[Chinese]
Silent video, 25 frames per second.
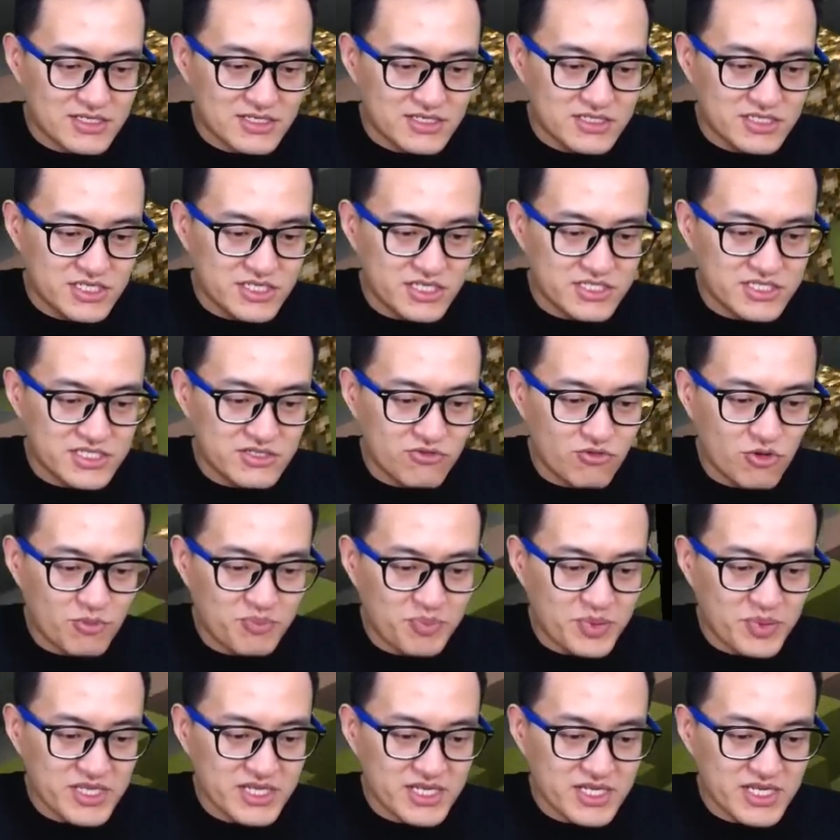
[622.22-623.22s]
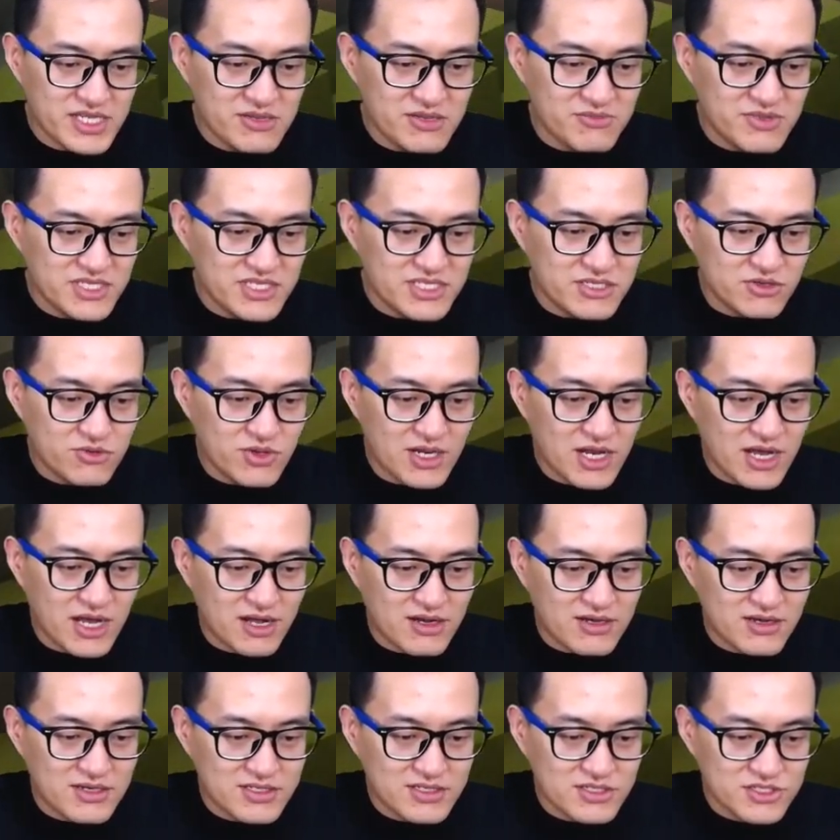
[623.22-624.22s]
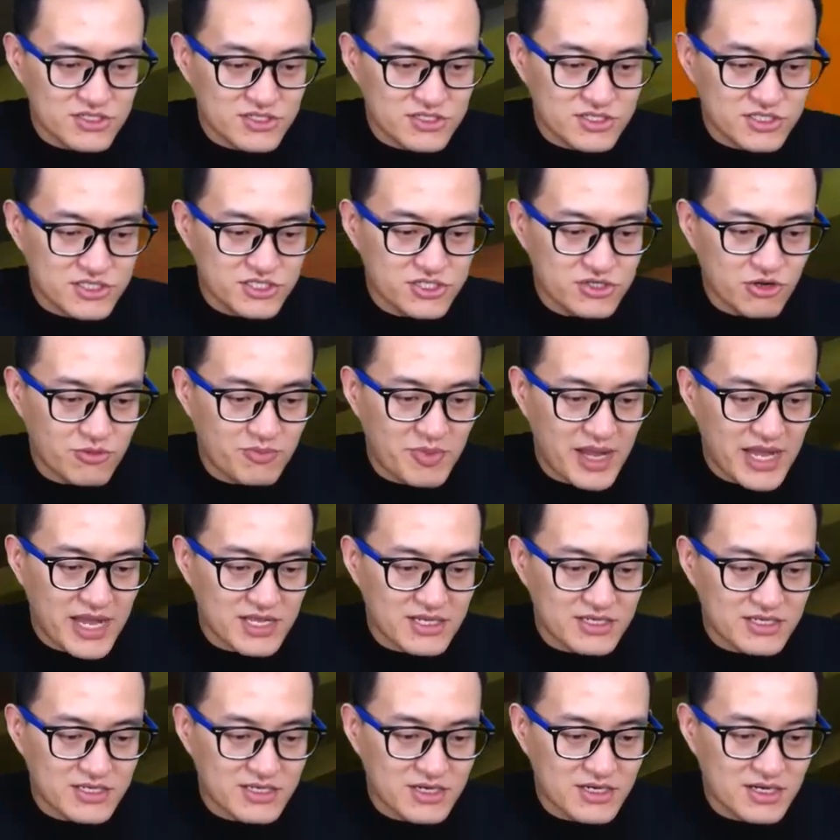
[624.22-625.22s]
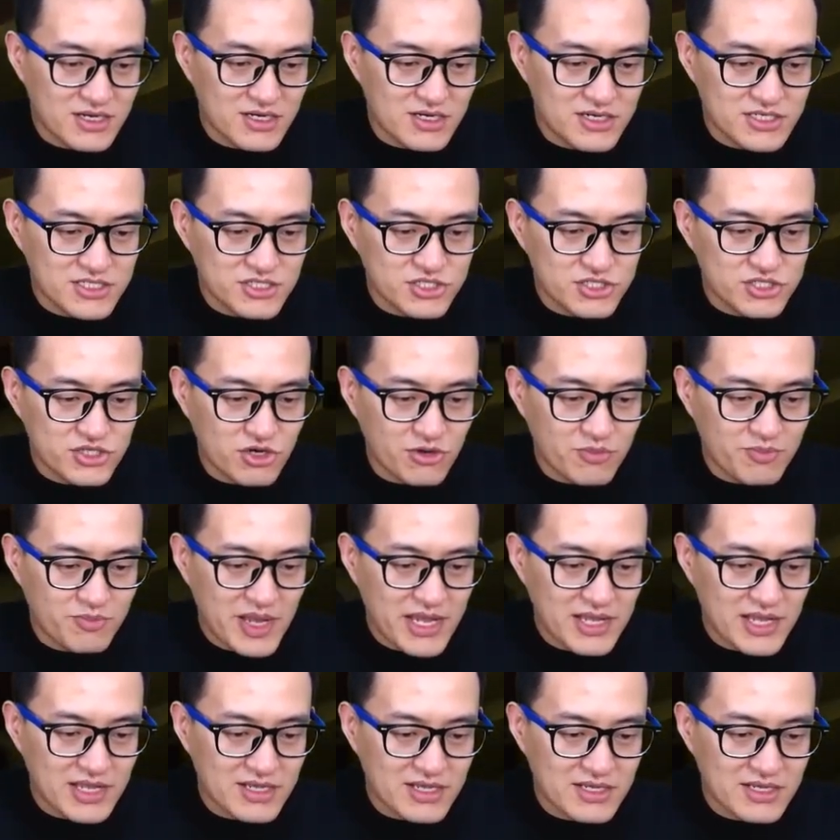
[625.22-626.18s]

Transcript: 这次我不能给你们机会了。小白，小白